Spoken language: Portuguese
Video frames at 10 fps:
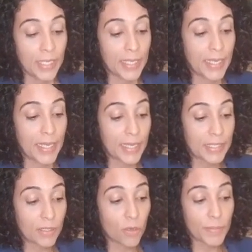e
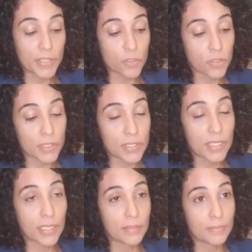ela começou
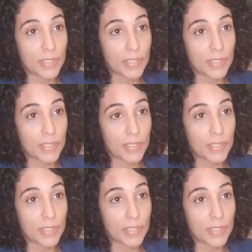assim,